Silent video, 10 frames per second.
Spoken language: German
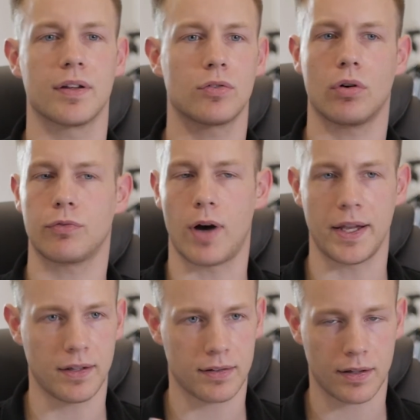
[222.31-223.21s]
was auch für
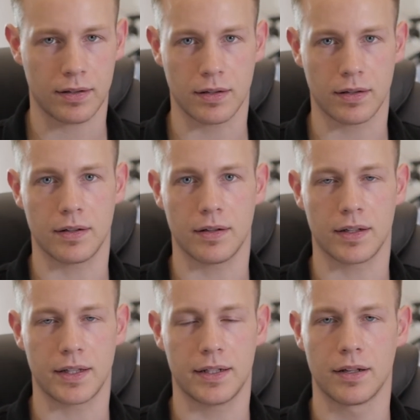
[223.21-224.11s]
andere Sachen äh,
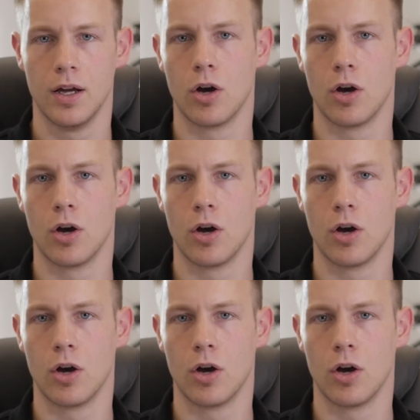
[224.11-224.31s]
gilt,